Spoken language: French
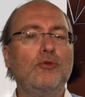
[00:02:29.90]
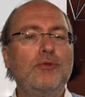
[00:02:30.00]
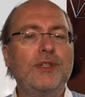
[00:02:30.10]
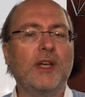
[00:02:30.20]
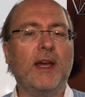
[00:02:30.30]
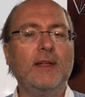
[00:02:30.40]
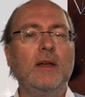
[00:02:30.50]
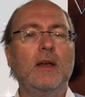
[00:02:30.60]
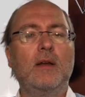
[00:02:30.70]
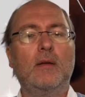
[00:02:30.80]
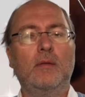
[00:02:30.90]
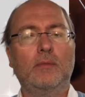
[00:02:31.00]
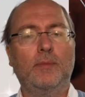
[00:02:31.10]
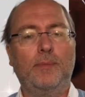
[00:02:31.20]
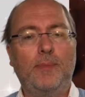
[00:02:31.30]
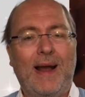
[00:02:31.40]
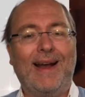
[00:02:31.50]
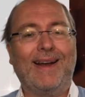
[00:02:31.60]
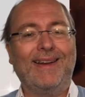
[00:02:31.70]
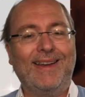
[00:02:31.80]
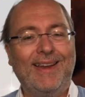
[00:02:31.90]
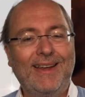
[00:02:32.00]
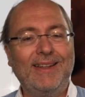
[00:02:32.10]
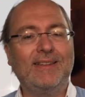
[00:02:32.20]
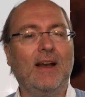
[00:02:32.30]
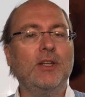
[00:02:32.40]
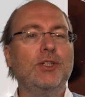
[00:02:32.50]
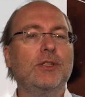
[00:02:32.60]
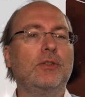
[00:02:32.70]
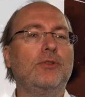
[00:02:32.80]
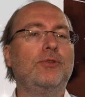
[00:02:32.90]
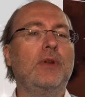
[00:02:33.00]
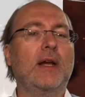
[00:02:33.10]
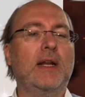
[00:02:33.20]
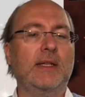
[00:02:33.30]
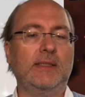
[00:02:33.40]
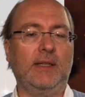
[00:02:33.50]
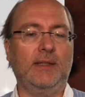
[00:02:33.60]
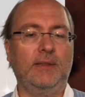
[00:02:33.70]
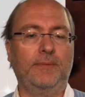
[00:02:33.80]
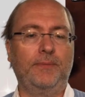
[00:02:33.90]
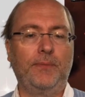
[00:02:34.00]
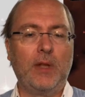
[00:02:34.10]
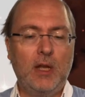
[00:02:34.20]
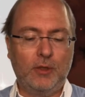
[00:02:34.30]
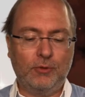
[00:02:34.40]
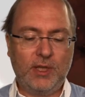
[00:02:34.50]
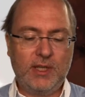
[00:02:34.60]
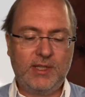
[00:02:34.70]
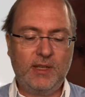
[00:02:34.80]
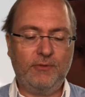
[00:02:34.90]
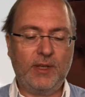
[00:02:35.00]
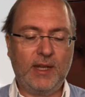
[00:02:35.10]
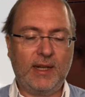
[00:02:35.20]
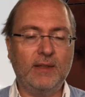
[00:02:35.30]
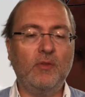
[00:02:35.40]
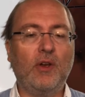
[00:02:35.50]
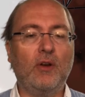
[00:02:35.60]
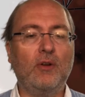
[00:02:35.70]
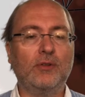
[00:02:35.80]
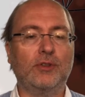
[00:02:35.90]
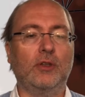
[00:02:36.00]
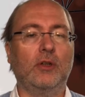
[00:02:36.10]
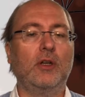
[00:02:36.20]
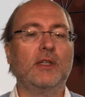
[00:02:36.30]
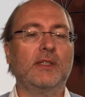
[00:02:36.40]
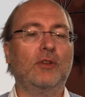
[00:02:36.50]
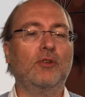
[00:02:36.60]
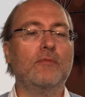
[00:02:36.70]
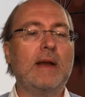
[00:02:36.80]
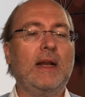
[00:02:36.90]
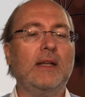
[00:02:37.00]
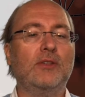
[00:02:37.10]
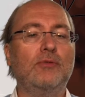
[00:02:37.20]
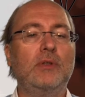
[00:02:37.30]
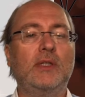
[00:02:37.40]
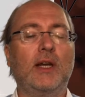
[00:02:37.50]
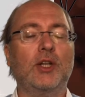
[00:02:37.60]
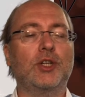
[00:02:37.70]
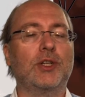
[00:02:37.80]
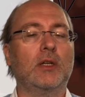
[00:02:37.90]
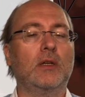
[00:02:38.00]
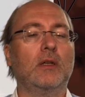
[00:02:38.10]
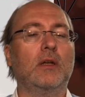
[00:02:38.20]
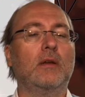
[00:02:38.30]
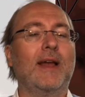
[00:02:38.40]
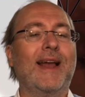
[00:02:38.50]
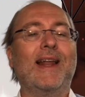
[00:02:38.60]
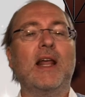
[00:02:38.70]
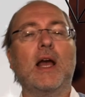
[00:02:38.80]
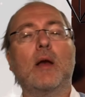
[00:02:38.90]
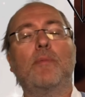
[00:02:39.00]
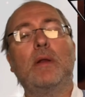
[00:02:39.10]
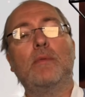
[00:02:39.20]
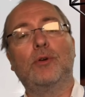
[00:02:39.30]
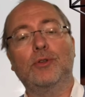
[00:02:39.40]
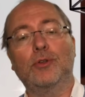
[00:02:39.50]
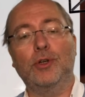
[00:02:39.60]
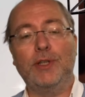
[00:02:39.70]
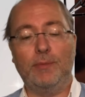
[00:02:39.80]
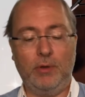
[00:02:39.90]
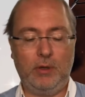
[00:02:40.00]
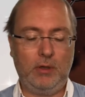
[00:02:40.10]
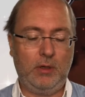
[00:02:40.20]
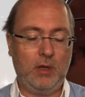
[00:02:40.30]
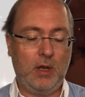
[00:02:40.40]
une thread par héritage de la classe thread. Donc ici vous voyez que la différence c'est que ma classe une tâche elle implémente runnable